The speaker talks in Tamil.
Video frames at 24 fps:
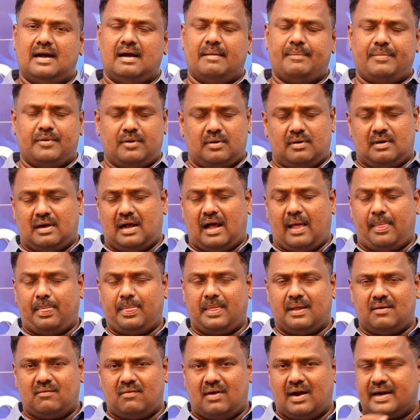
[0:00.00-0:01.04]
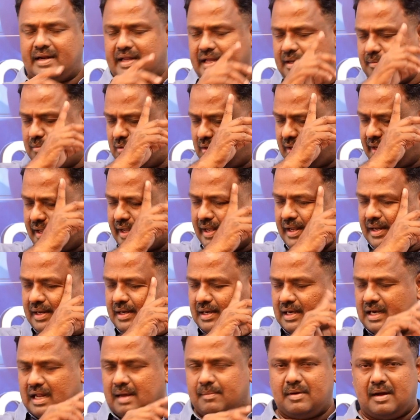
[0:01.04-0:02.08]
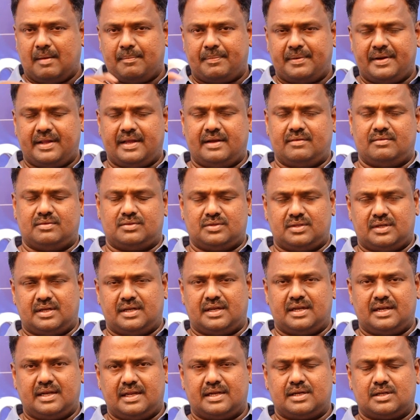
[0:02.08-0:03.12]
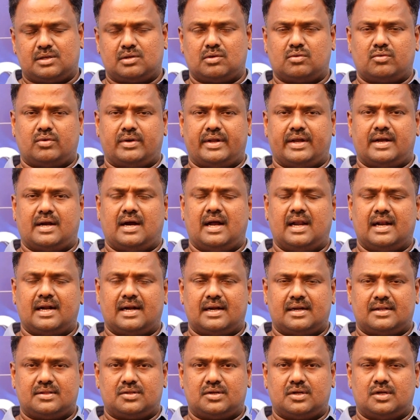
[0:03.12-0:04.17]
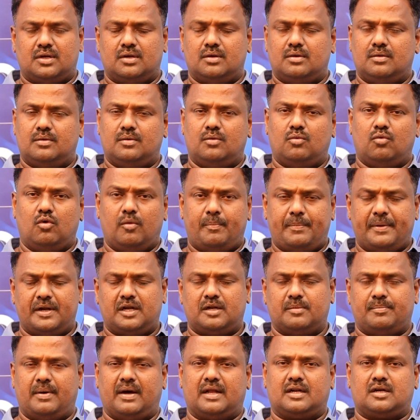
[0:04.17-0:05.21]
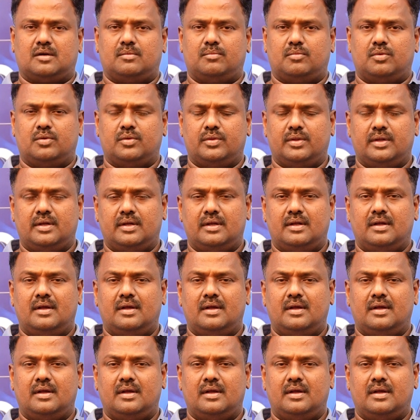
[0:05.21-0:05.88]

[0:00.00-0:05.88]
அப்போது அந்த வாழ்க்கை முறையை நாம் அப்படியே வந்து இன்றைக்கி இருக்கக்கூடிய காலகட்டத்திற்கு ஒப்பிட்டு பார்க்கும்பொழுது